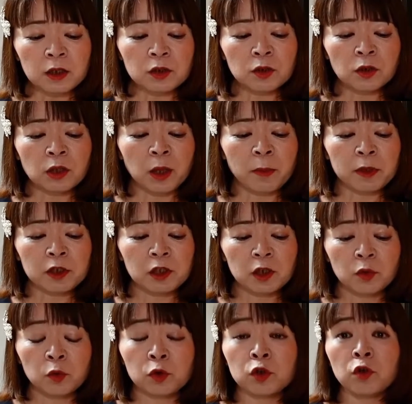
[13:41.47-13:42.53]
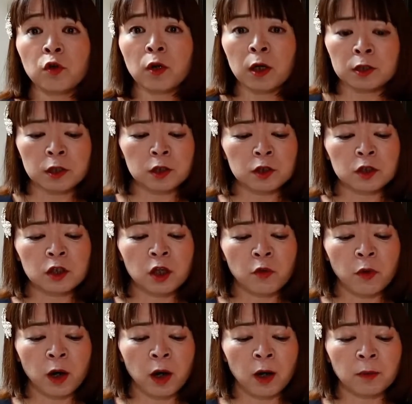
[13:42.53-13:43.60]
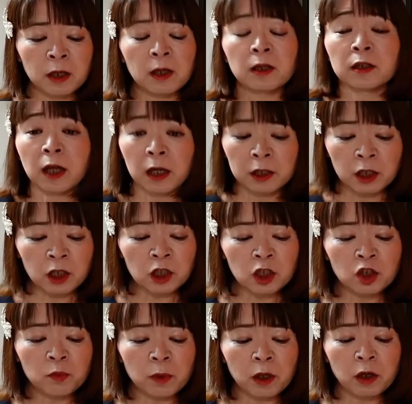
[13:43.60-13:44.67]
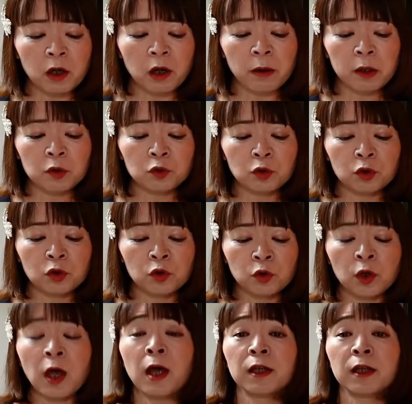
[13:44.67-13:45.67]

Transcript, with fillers: 一魂宇宙仮説では、他人に生まれ変わるという